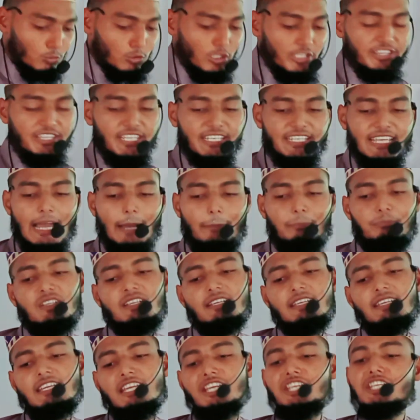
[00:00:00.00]
আঙ্গুলের দিকে
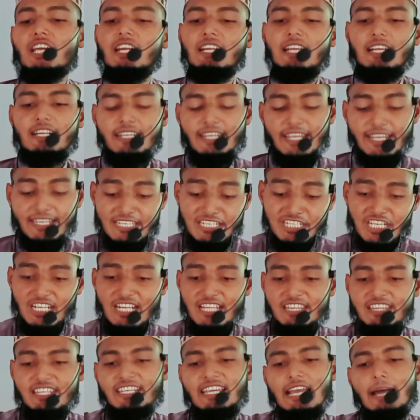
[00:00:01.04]
আপনি ইশারা এই
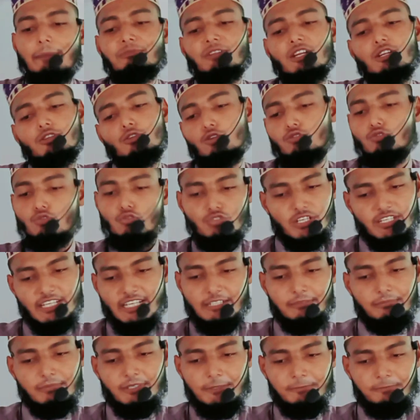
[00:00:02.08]
ইশারার দিকে আপনার নজরটা
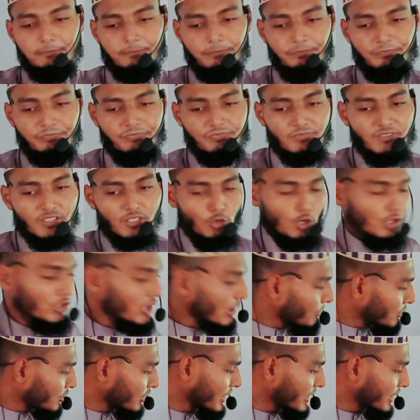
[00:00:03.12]
থাকবে কথা